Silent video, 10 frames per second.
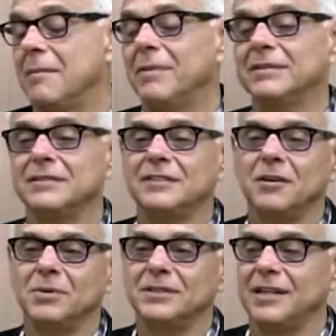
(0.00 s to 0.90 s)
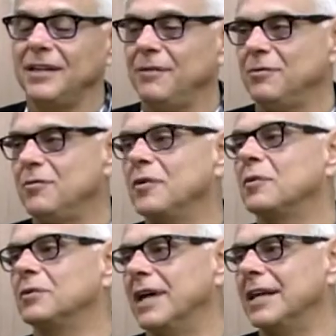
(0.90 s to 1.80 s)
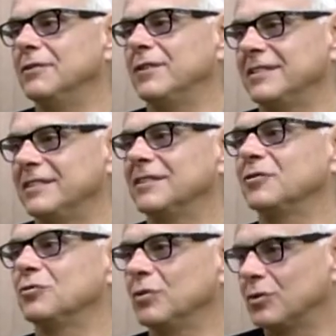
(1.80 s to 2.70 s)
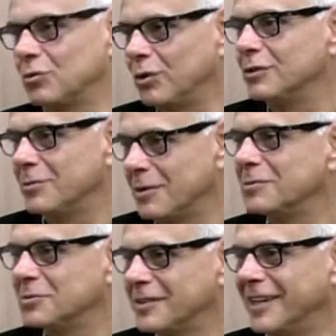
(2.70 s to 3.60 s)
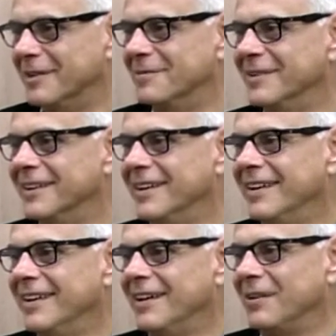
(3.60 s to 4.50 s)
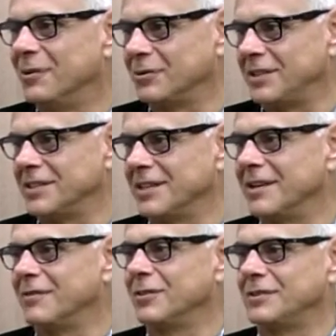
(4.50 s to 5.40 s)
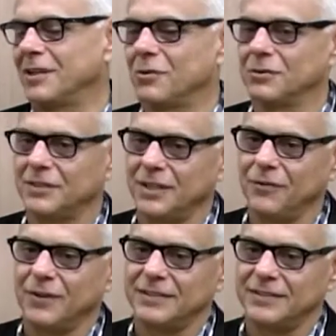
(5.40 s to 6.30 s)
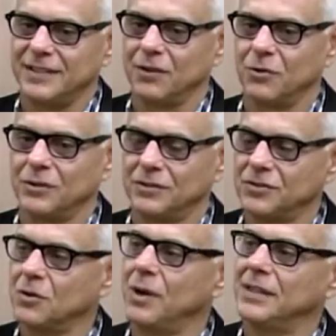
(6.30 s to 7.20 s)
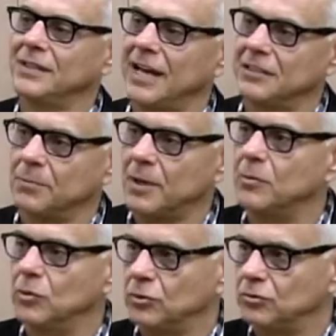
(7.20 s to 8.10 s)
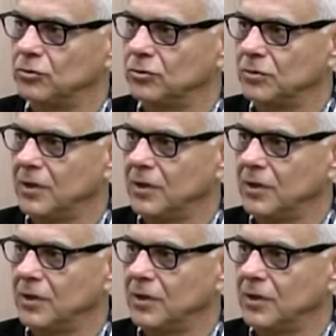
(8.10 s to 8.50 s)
mas que tem uma terrível dificuldade de fazer essas duas coisas ao mesmo tempo. Ou seja, você conseguir fazer coisas de qualidade para muitos.